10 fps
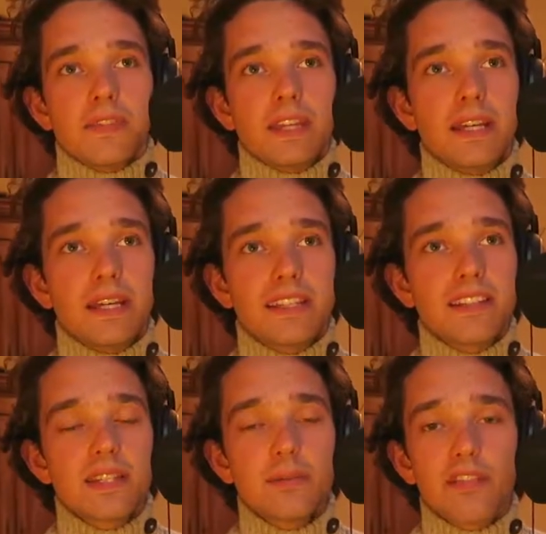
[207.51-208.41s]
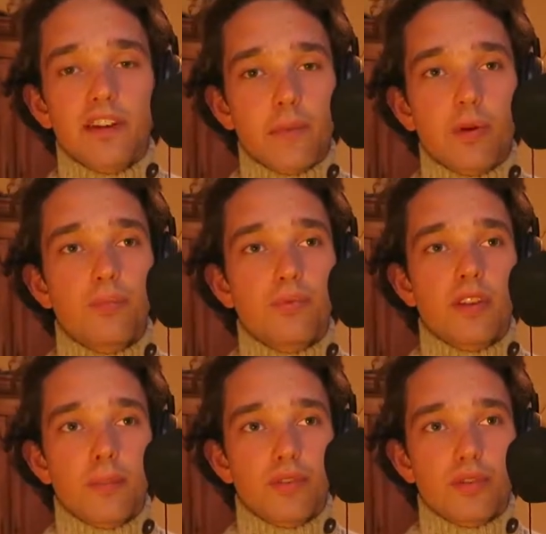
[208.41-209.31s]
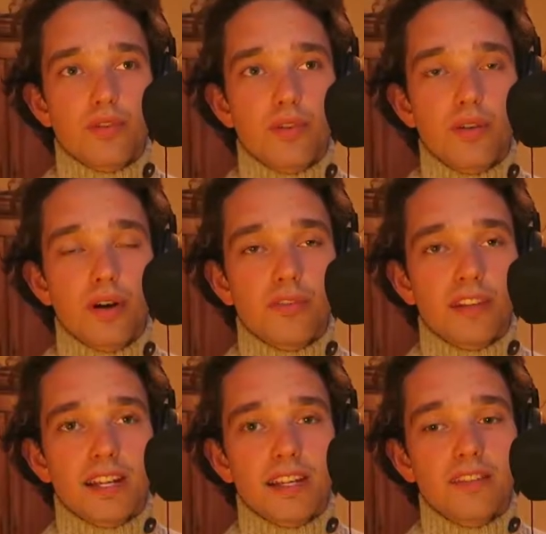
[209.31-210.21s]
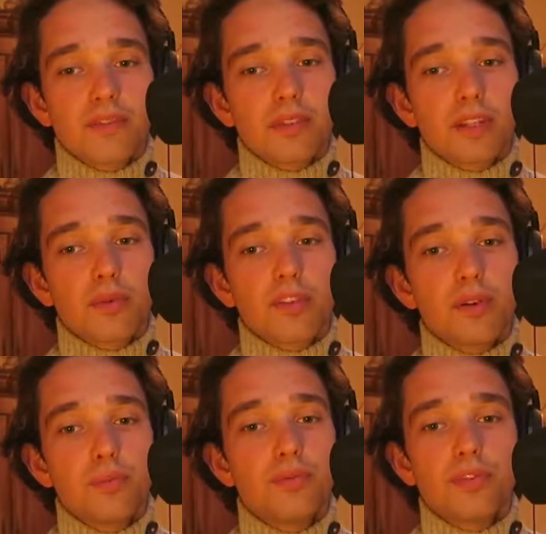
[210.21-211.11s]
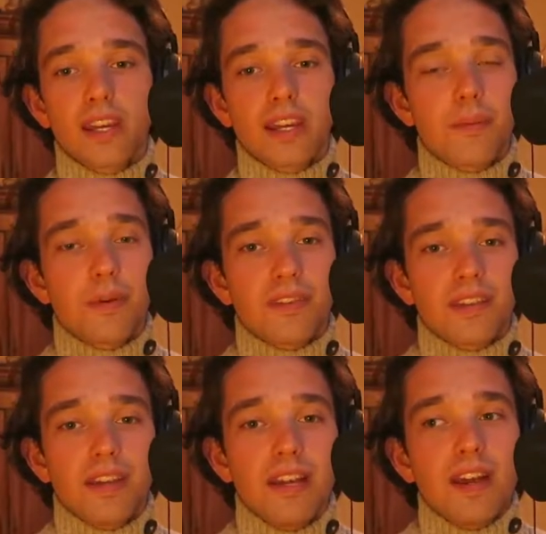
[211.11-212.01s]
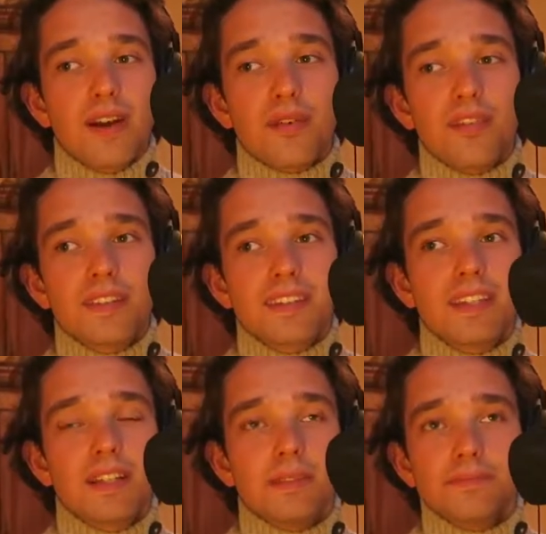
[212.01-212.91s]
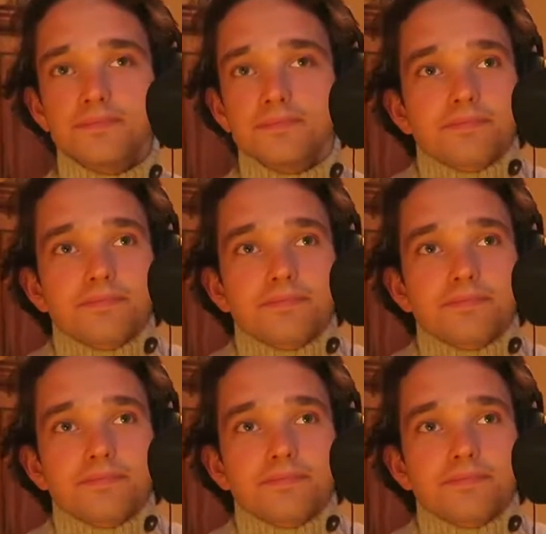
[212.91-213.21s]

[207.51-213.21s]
Et qu'est-ce qui m'a vraiment poussé Parce que je le vois en fait, la question qui revient le plus fréquemment, c'est en fait que